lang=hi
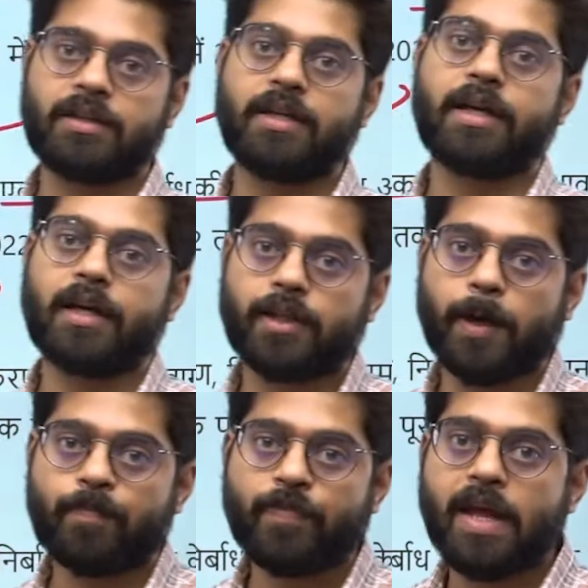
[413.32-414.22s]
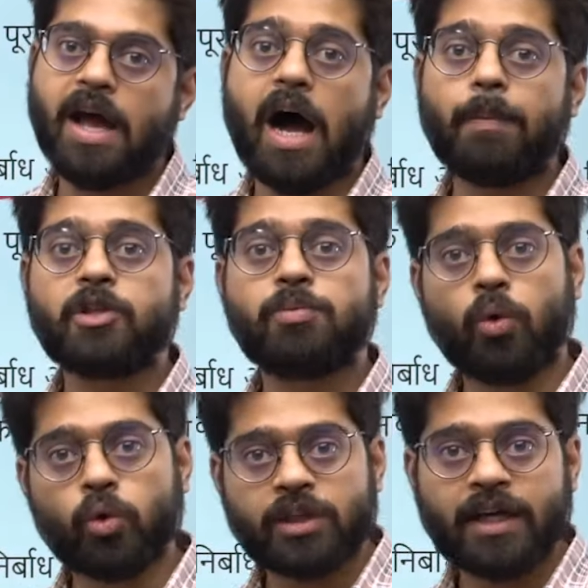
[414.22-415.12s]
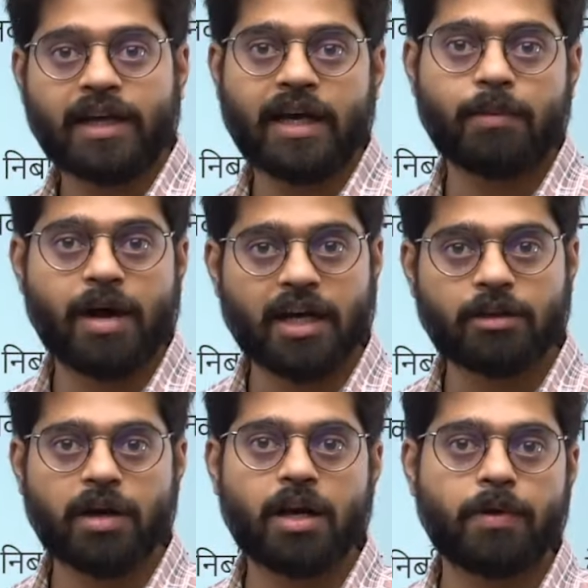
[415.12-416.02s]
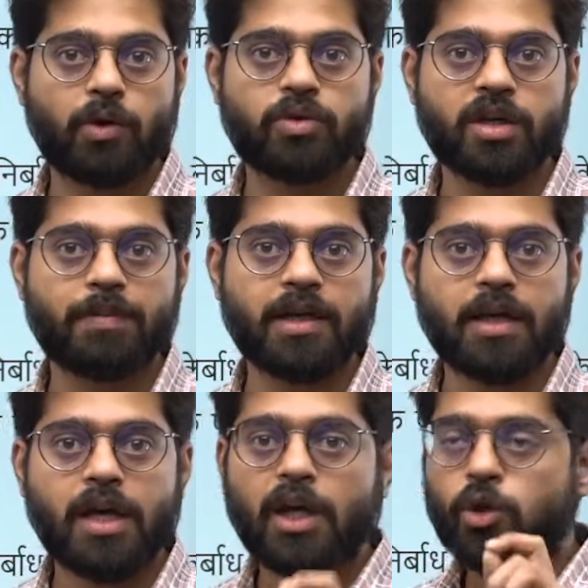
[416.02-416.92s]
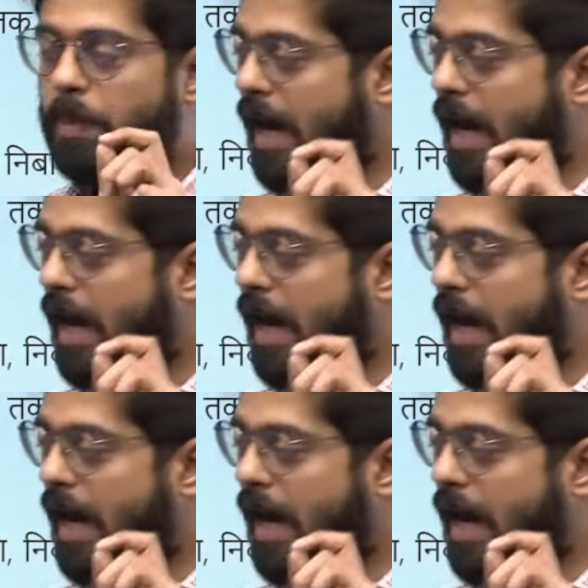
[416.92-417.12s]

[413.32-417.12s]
कर दिया गया था अब इसमें होता क्या है भारतमाला परियोजना में तो